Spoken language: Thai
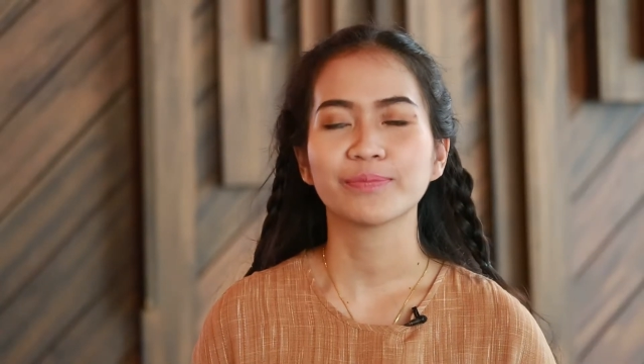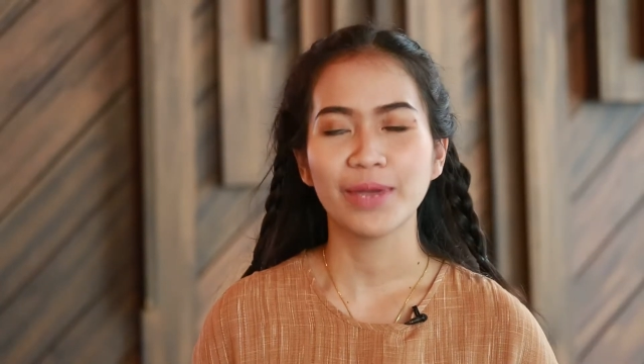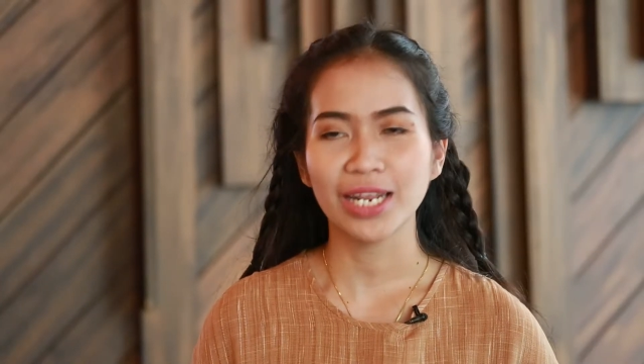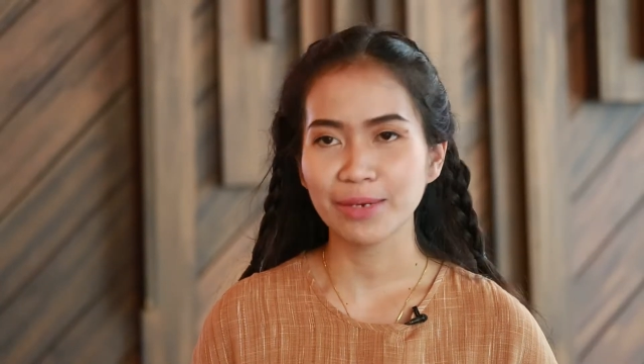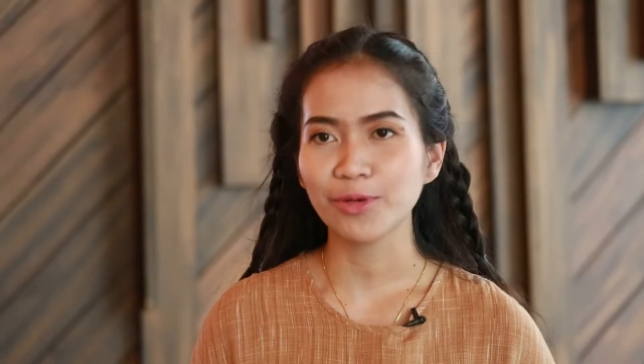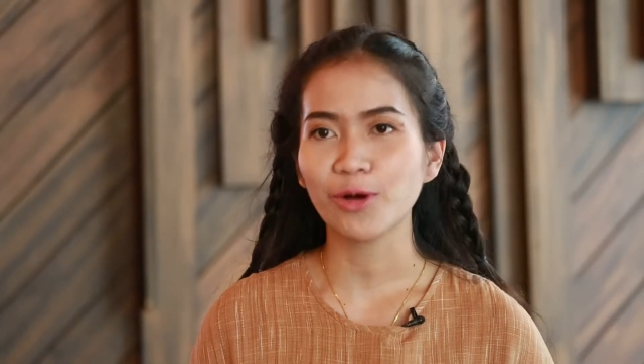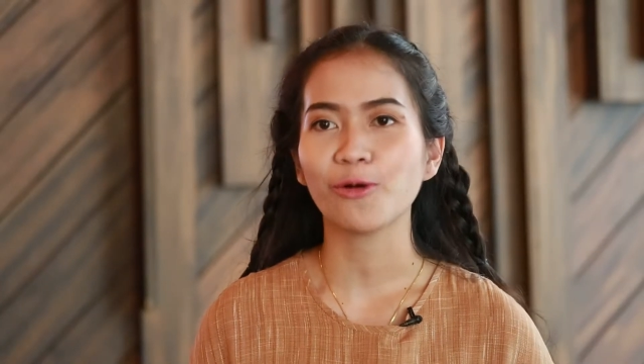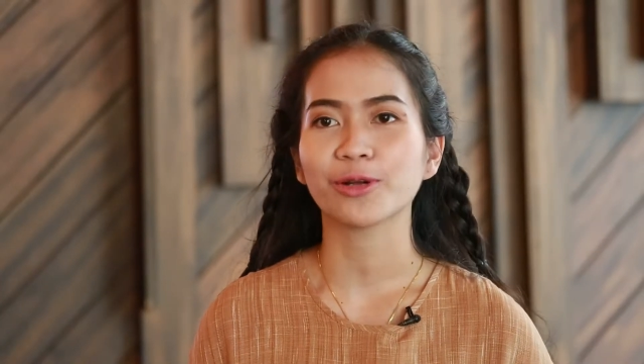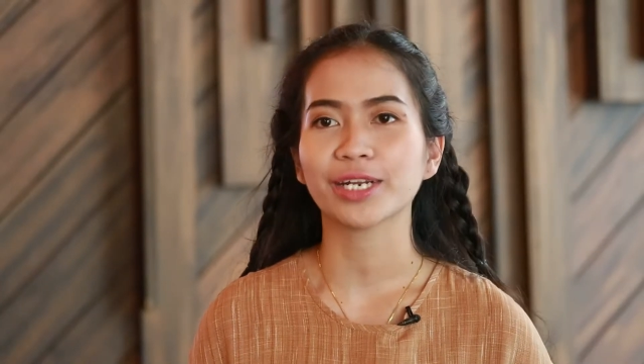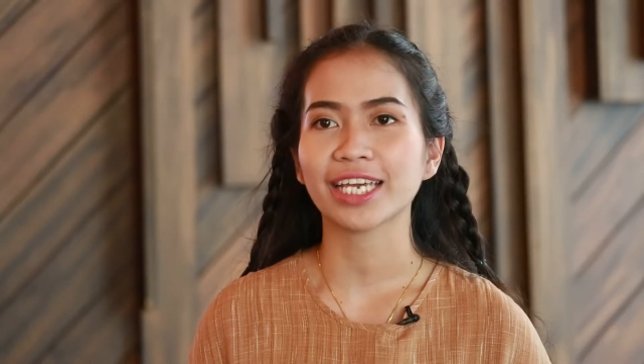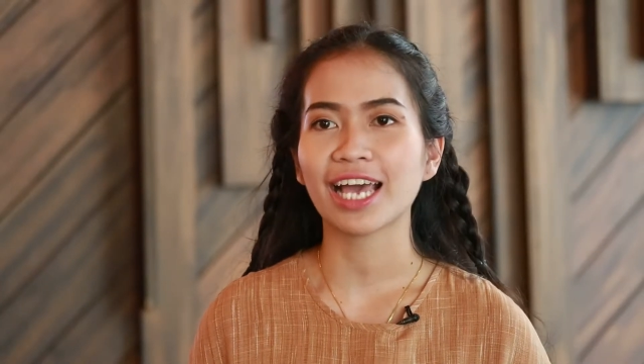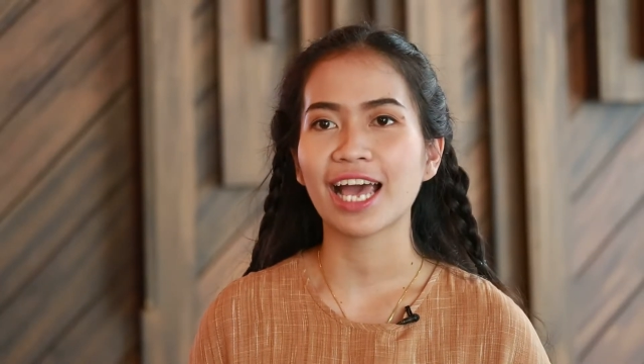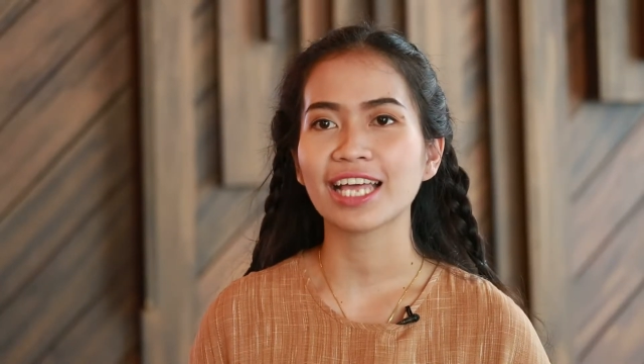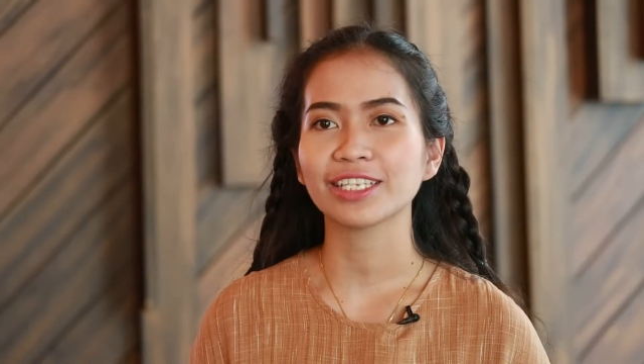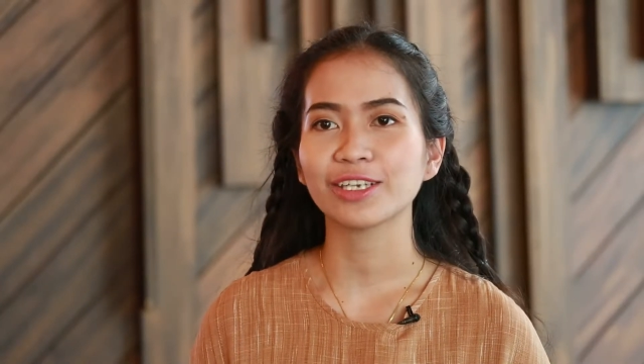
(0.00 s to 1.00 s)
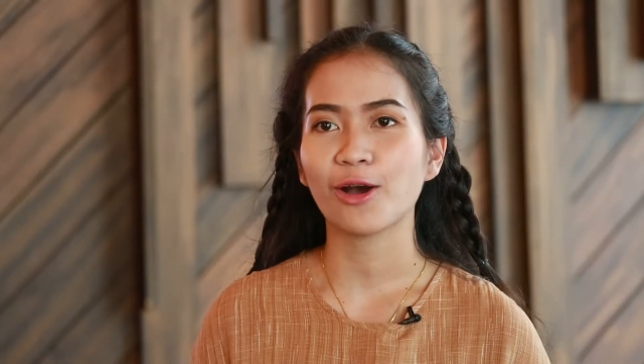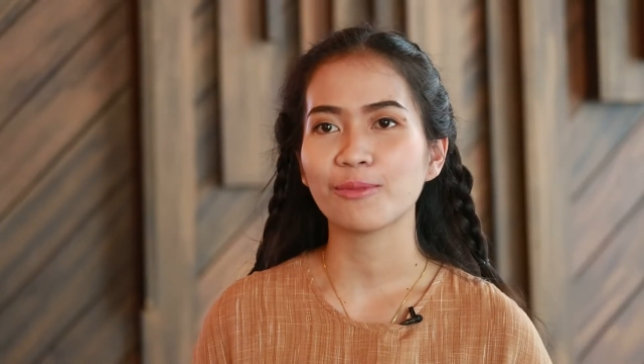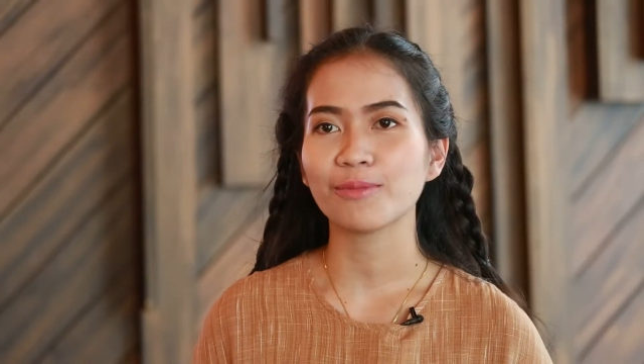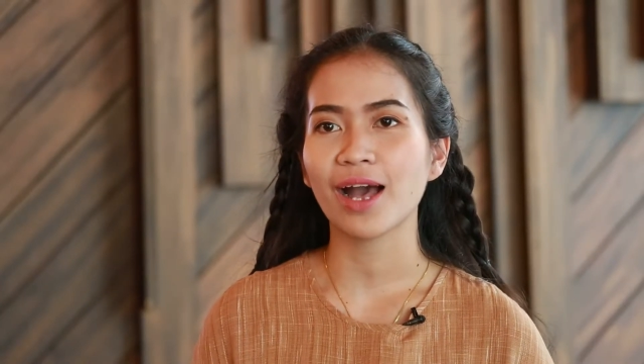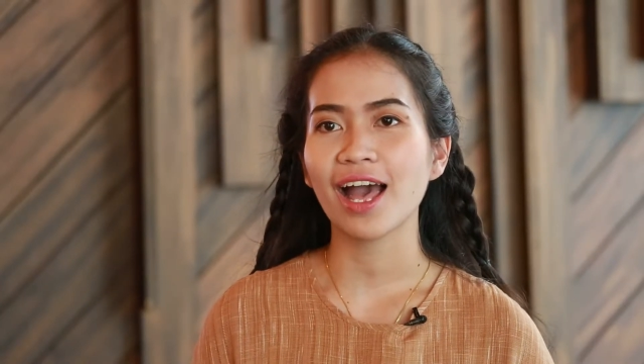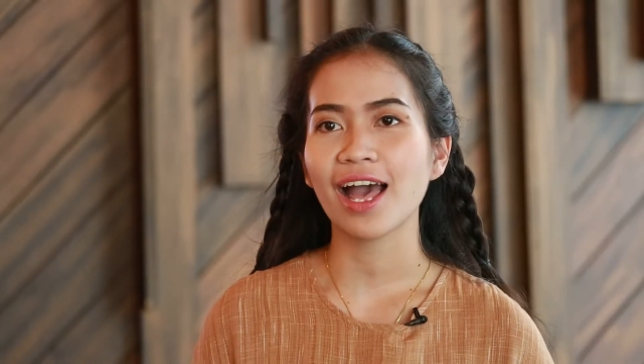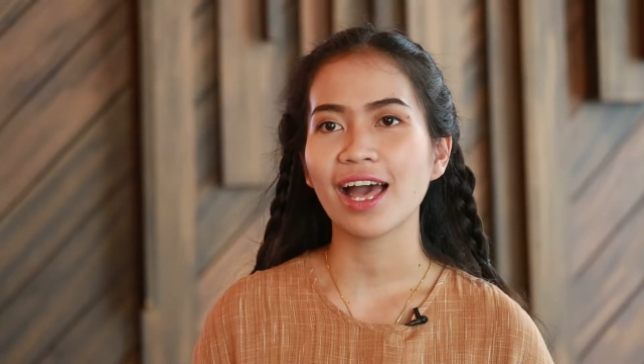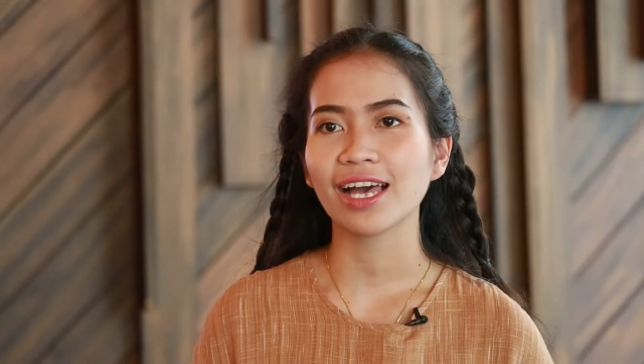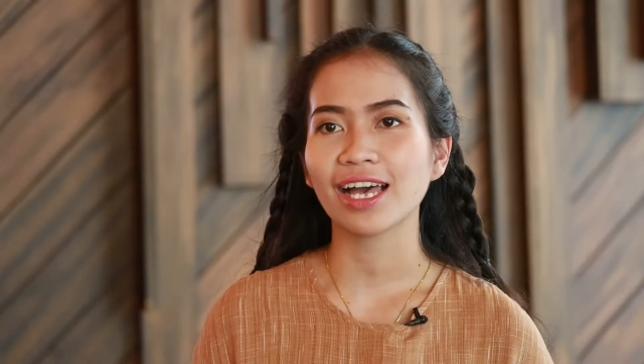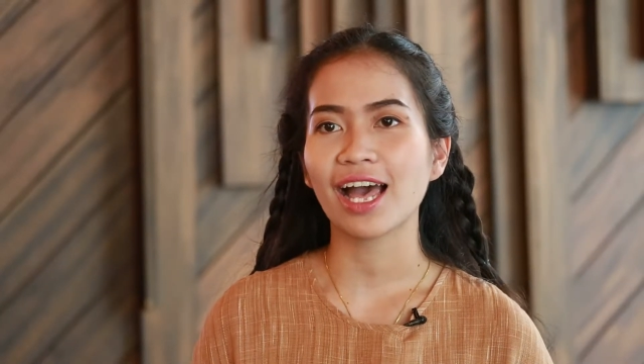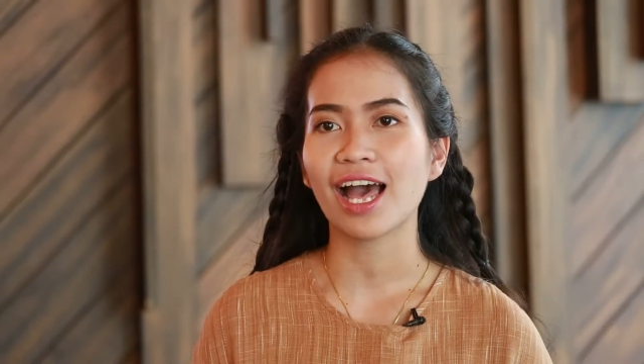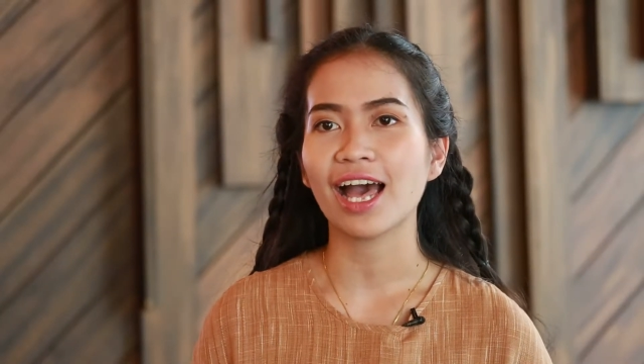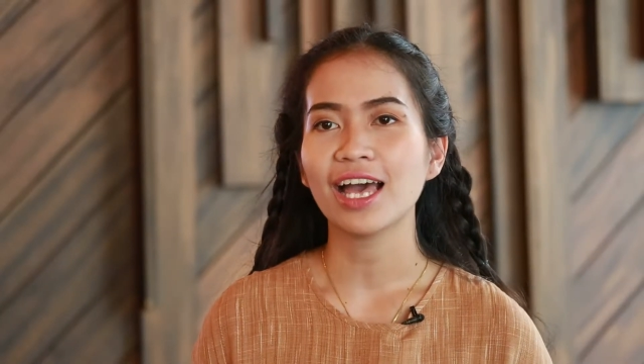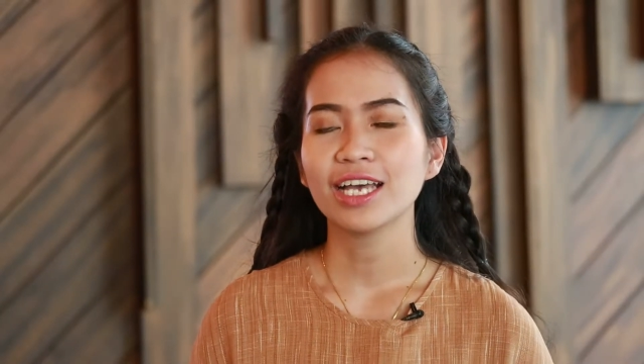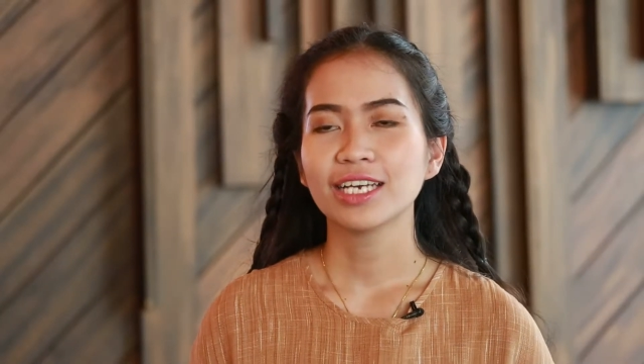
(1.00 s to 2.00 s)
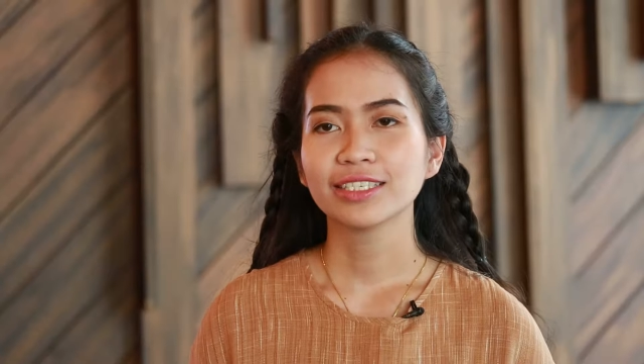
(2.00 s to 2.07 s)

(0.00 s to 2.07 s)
แม่น้ำโขงในการย้อมผ้าค่ะ